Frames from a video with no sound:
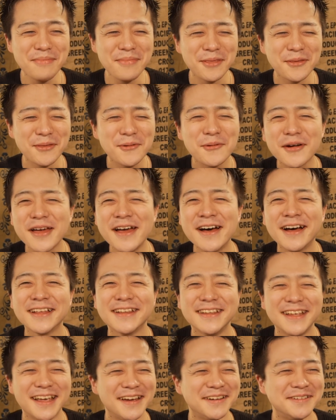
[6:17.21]
トゲなん
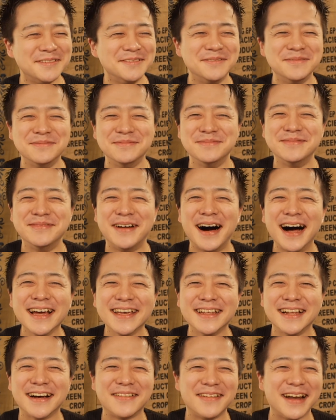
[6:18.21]
て、うま
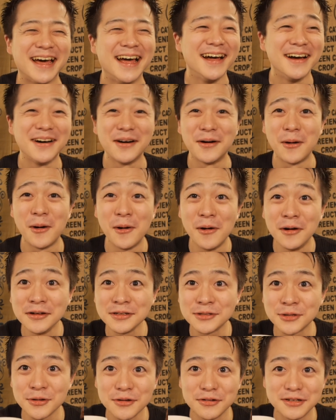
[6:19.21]
いな、これ。
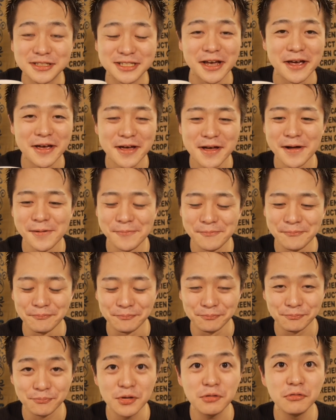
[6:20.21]
本当に美味しい。うん、
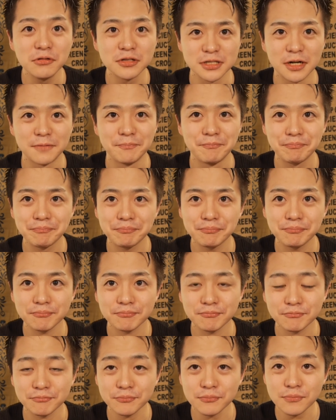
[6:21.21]
びっくりした。
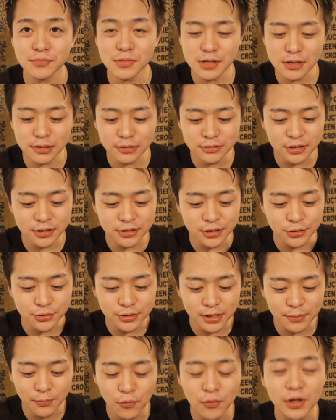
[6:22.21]
さ、瀬戸
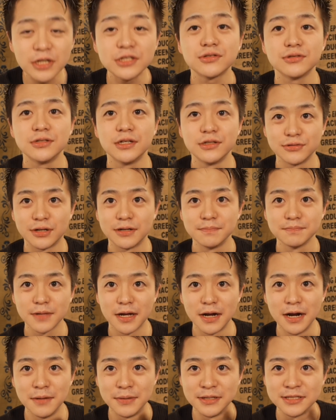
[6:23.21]
さんもおかしくなるわ。
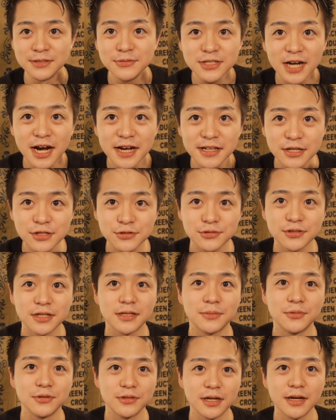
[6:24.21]
あ、めちゃめちゃハイテンションだっ
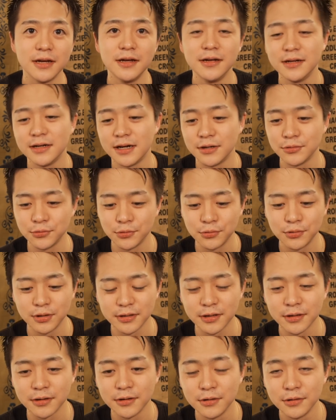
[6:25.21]
たもんね。あの動画
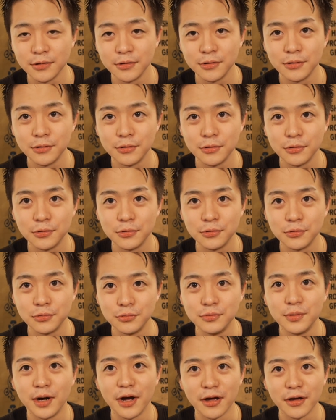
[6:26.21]
ね。
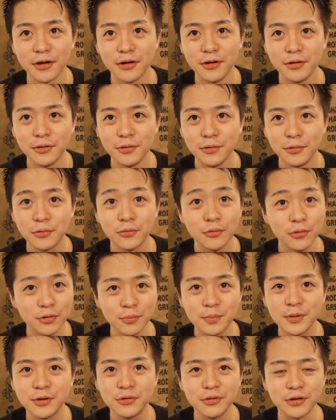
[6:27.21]
うまい。もうこれ
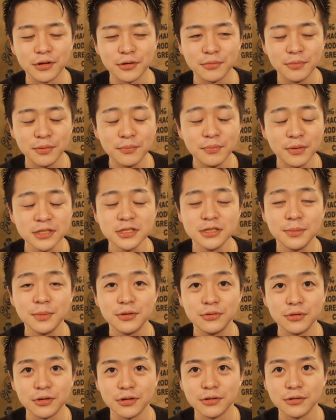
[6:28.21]
びっくり。うマジでびっ
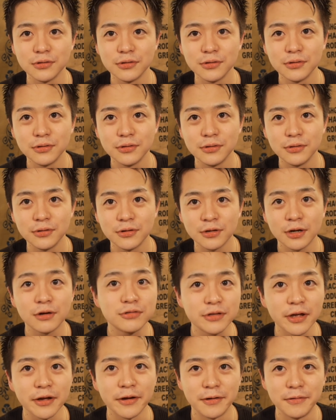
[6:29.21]
くり。100
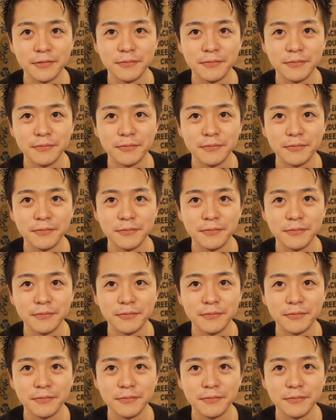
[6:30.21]
点。